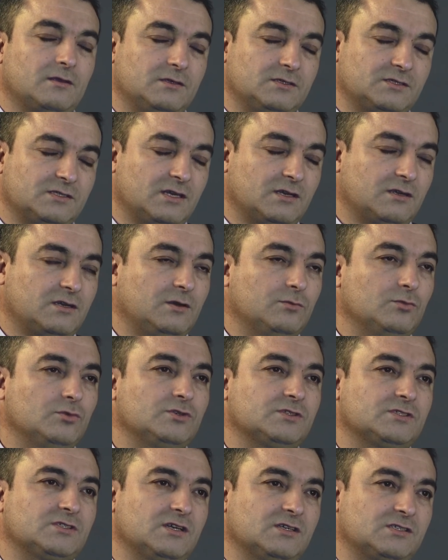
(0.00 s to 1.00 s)
ister kamu,
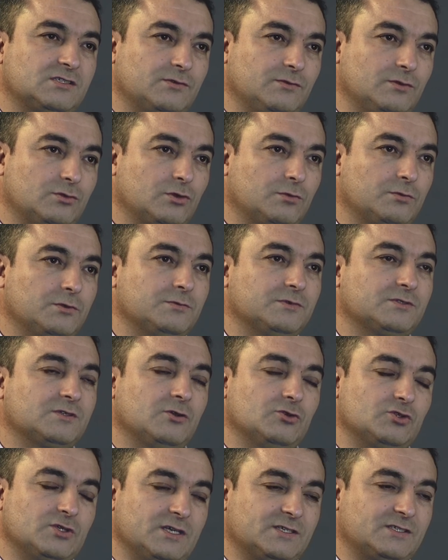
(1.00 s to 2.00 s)
ister sivil toplum,
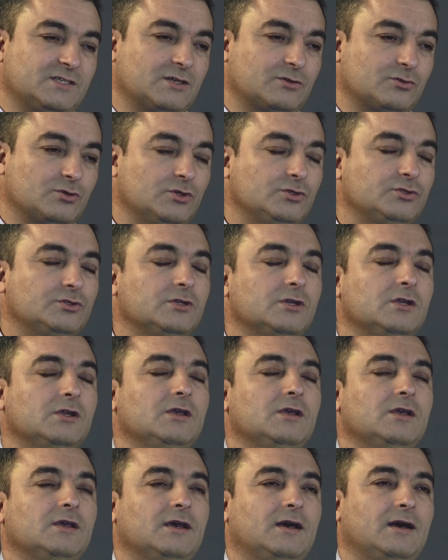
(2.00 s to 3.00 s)
ister özel sektör
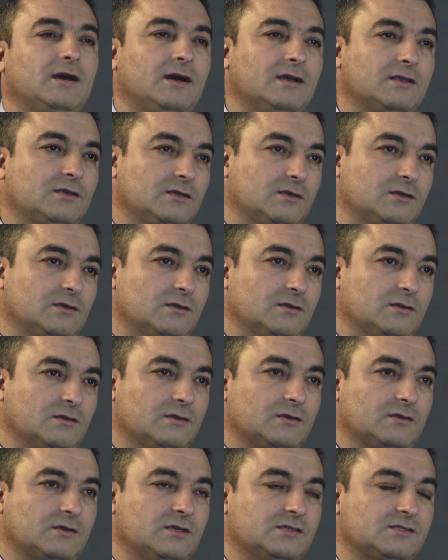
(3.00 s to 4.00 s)
hangi
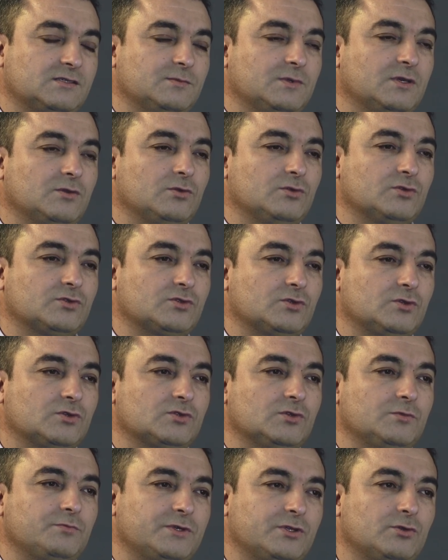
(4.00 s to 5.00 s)
e, kesimden olursa
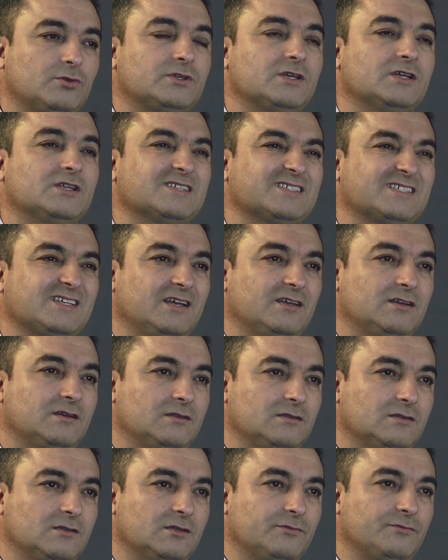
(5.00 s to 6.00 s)
olsun bir ülkenin
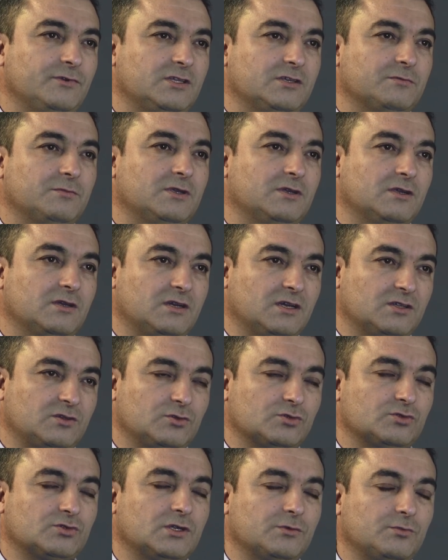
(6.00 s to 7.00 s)
saygınlığını ve itibarına
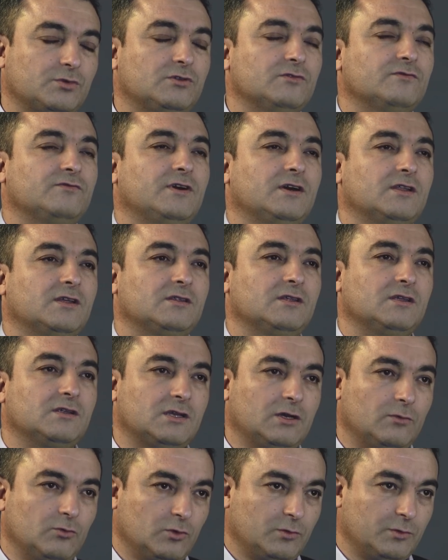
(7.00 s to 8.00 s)
katkı sunan bütün faaliyetler
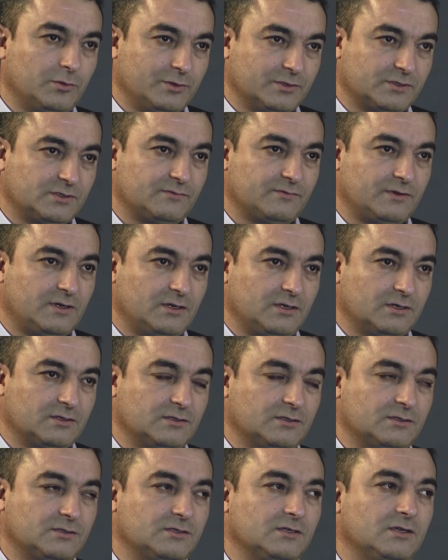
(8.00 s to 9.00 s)
kamu diplomasisi
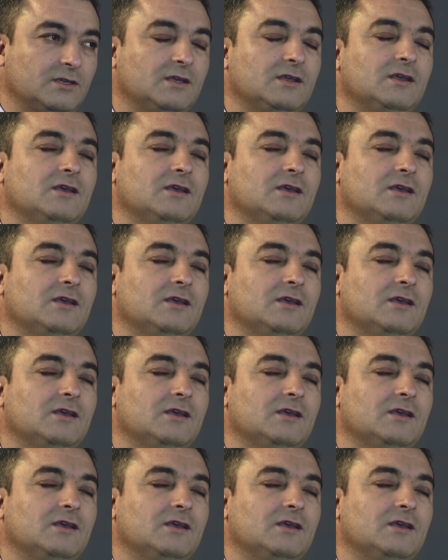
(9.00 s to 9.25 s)
faaliyetidir.